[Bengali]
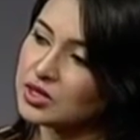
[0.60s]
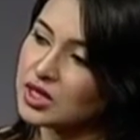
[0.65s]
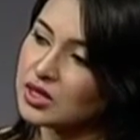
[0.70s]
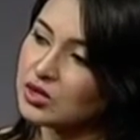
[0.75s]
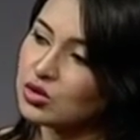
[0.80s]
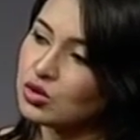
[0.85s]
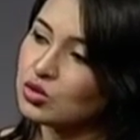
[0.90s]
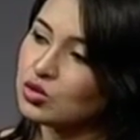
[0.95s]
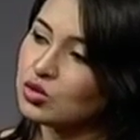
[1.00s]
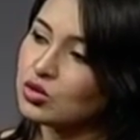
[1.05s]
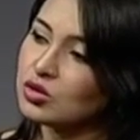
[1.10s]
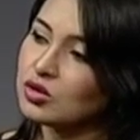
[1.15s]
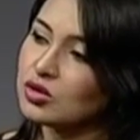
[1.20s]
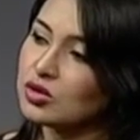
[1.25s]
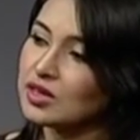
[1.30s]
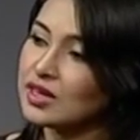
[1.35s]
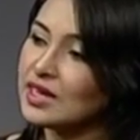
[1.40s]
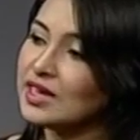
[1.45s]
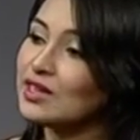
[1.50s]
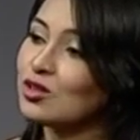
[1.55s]
সাধারণত
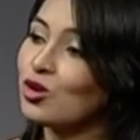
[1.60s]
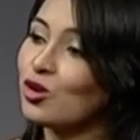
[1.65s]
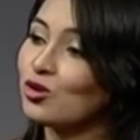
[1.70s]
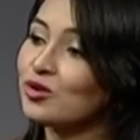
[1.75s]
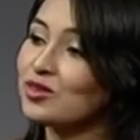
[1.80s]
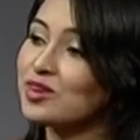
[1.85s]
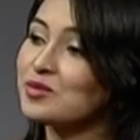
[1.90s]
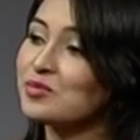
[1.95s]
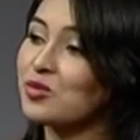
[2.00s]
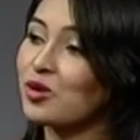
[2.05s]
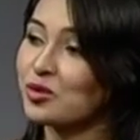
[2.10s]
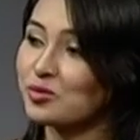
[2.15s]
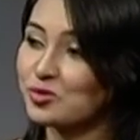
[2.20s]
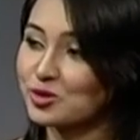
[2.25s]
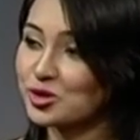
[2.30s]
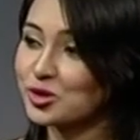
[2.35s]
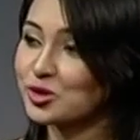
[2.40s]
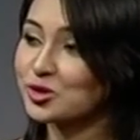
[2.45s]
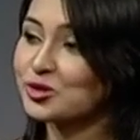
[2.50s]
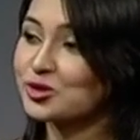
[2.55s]
কি ধরনের
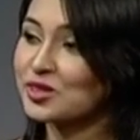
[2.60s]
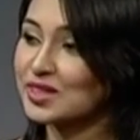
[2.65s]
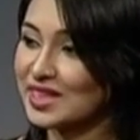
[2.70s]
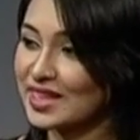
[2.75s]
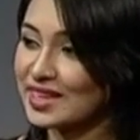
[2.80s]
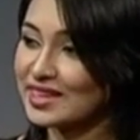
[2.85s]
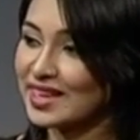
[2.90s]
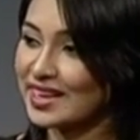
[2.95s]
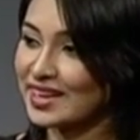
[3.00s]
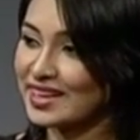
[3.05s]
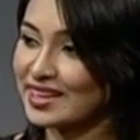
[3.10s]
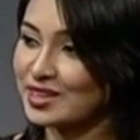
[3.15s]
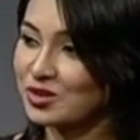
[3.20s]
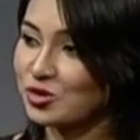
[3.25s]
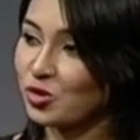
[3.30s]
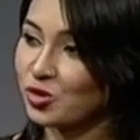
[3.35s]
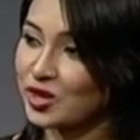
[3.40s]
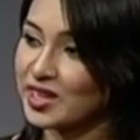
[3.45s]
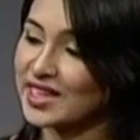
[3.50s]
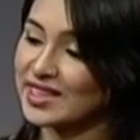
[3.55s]
পরামর্শ দিয়ে থাকেন
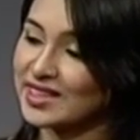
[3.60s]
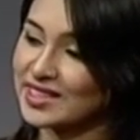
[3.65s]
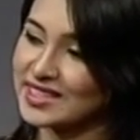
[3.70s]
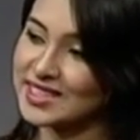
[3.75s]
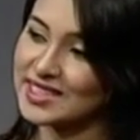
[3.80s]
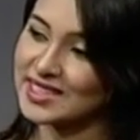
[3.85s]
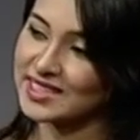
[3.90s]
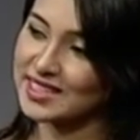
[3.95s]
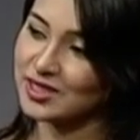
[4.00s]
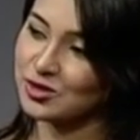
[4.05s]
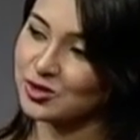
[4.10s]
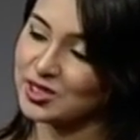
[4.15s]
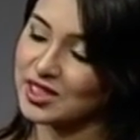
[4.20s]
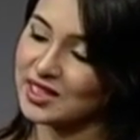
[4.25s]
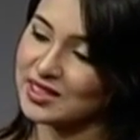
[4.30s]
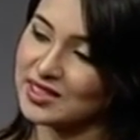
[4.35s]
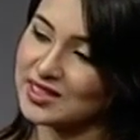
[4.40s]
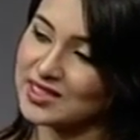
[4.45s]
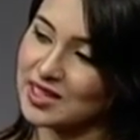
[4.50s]
কোন ক্ষেত্রে পরামর্শ